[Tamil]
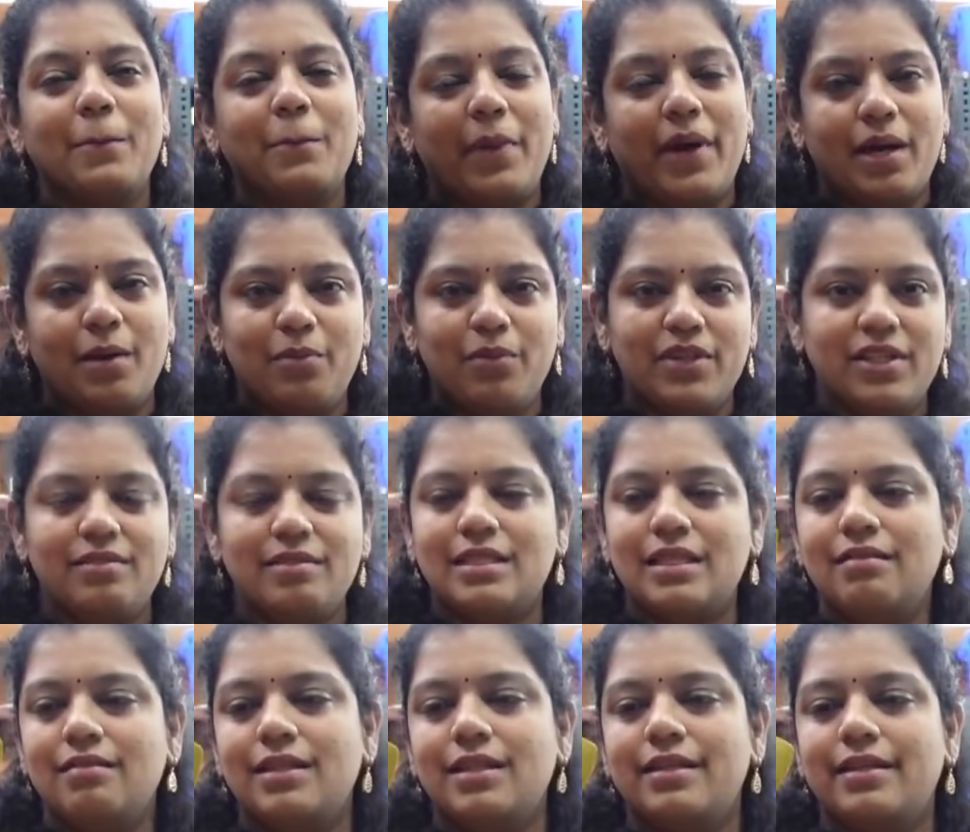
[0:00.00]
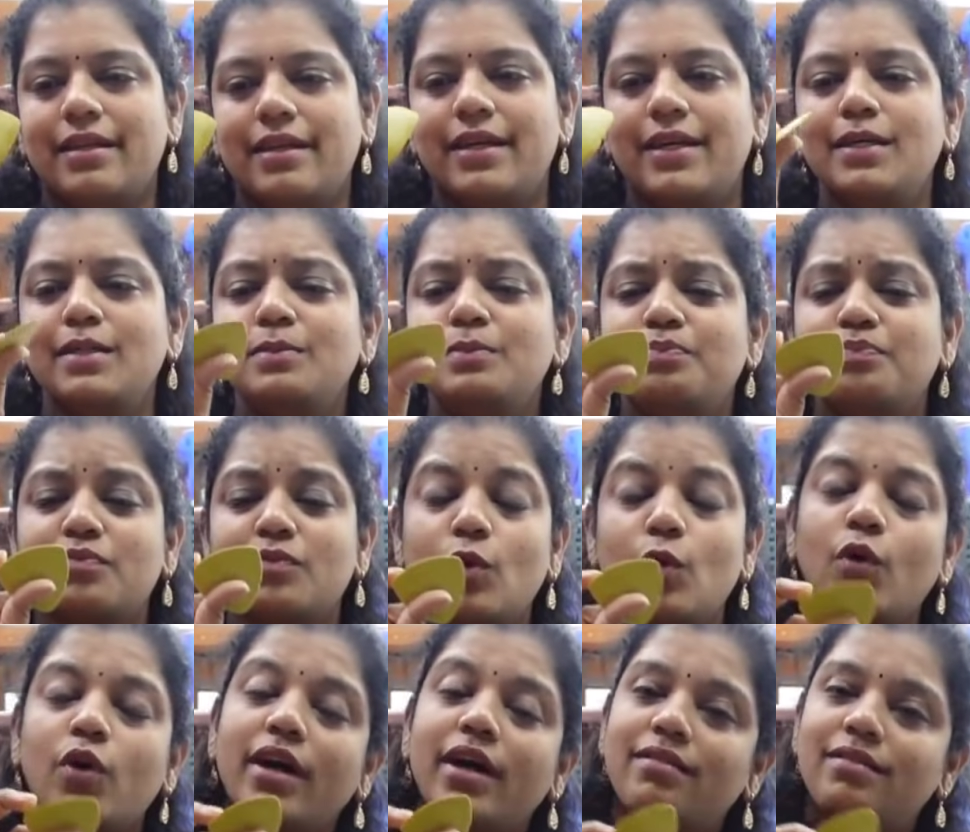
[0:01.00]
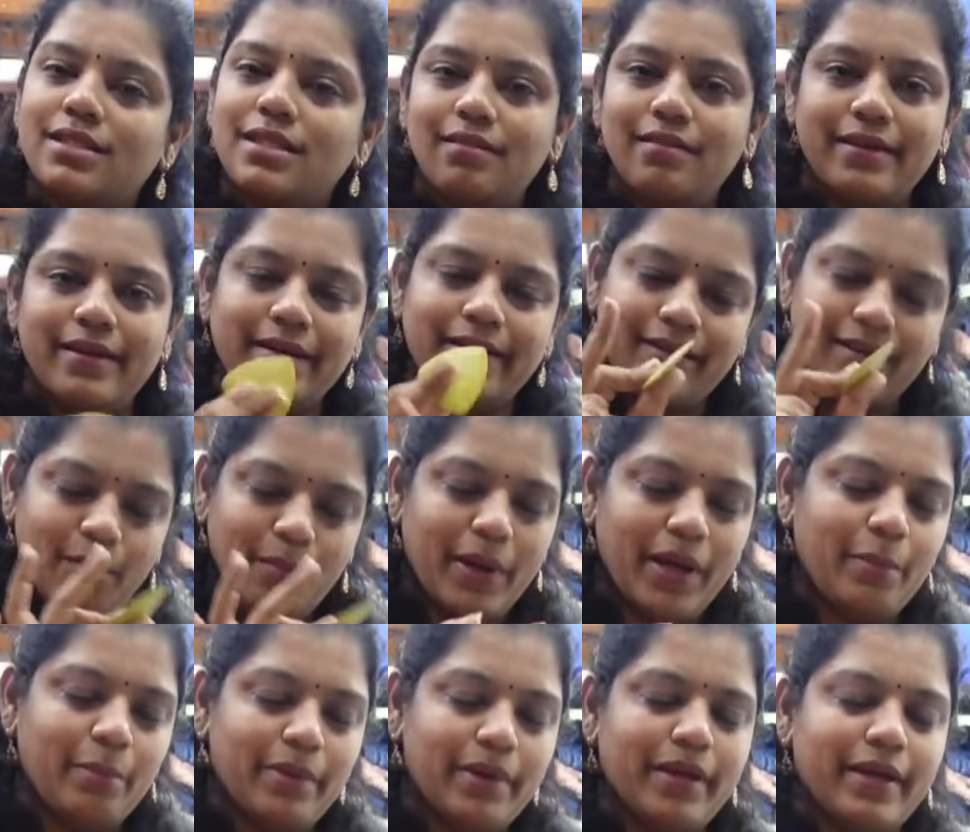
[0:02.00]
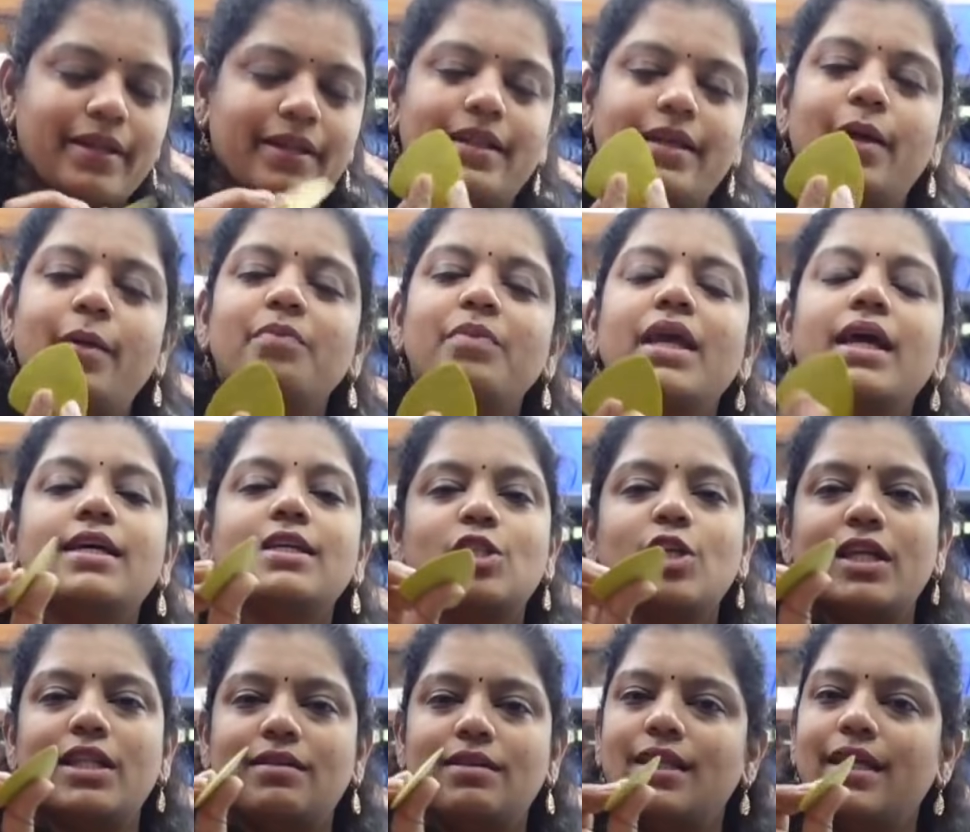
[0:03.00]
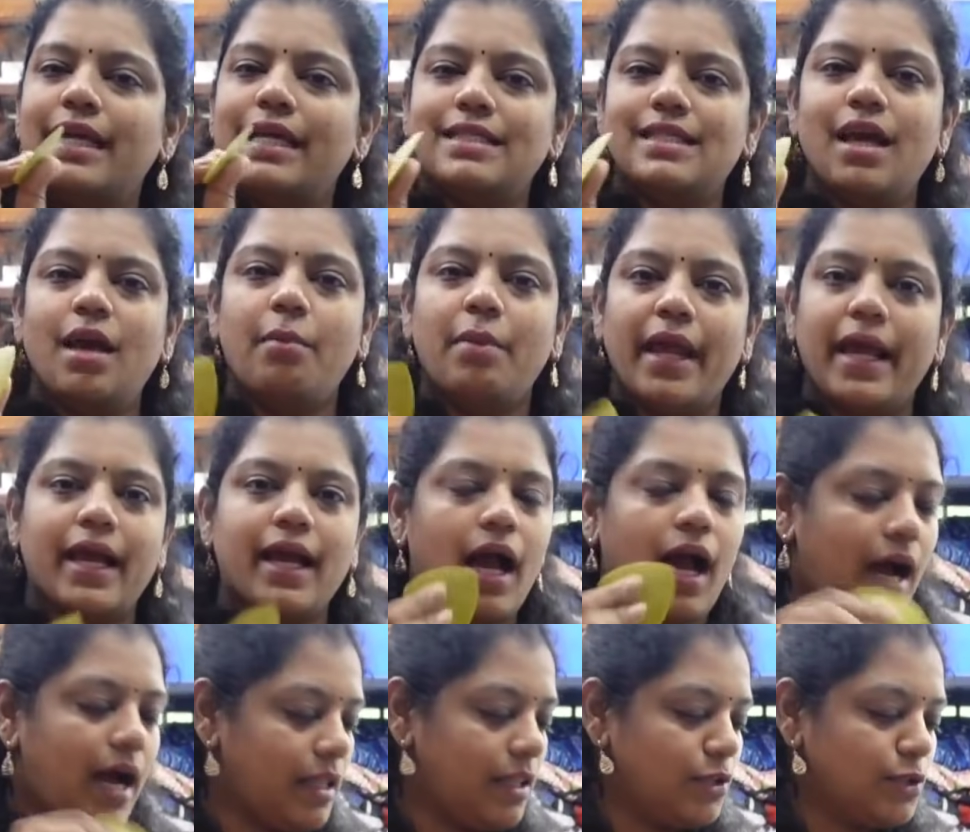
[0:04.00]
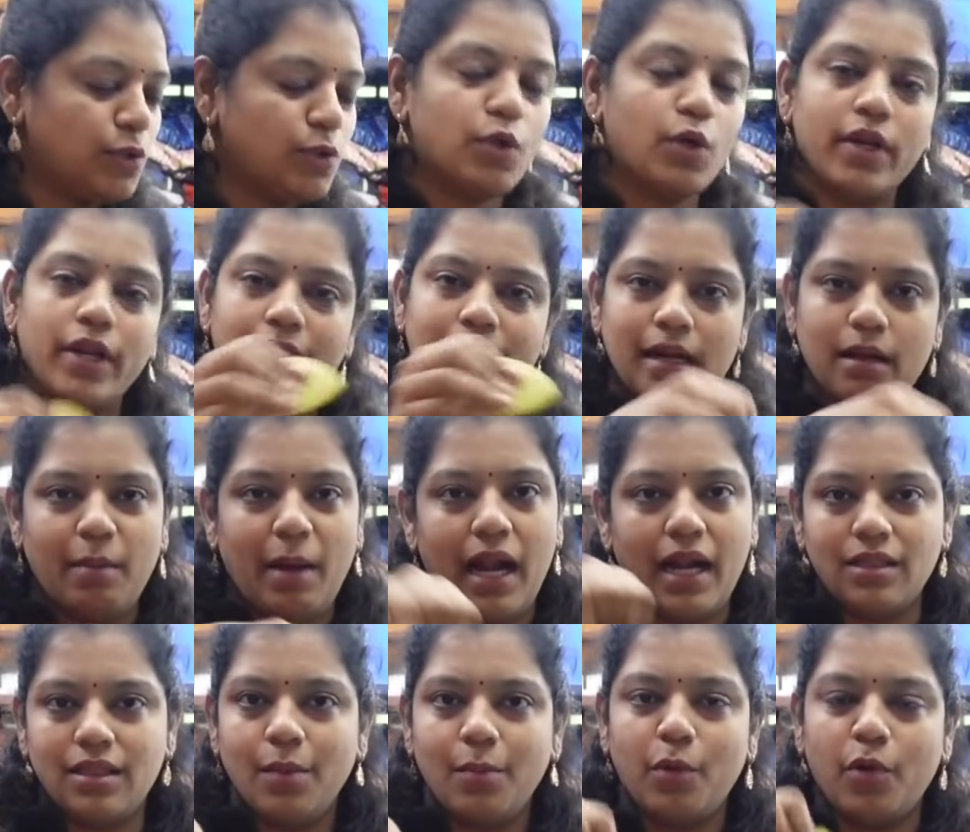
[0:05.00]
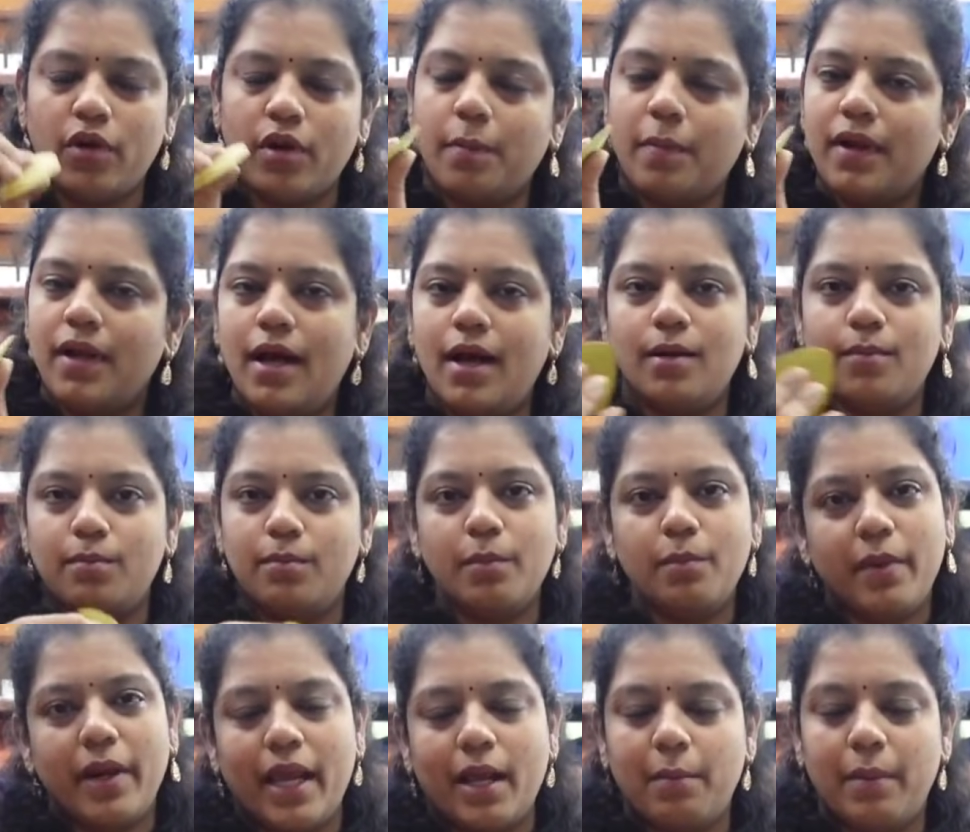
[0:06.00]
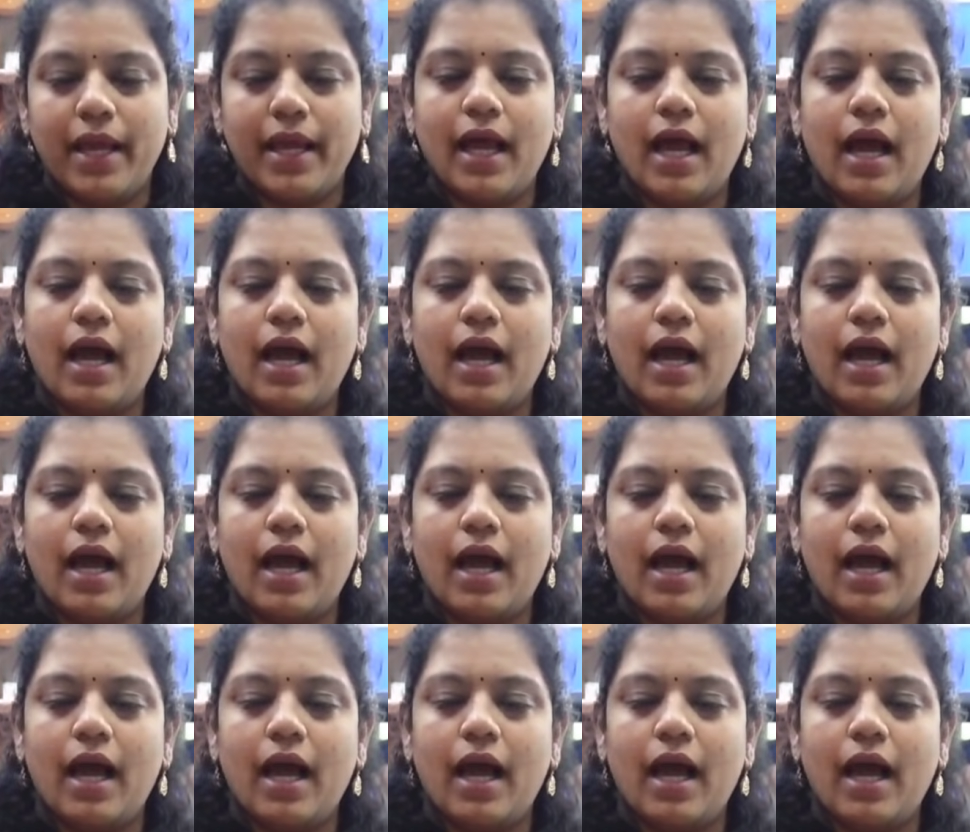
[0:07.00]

பருப்பு வந்து விசில் விட்டதுக்கு குக்கர் விசில் விட்டுட்டு இருக்கு பருப்பு இருக்கிறது ஸோ இது வந்து ஈஸியாக பிரேக் ஆகாது டுட்டோரியலுக்கு நம்ம அழுத்தி போடுறப்பெல்லாம் பிரேக் பிரேக்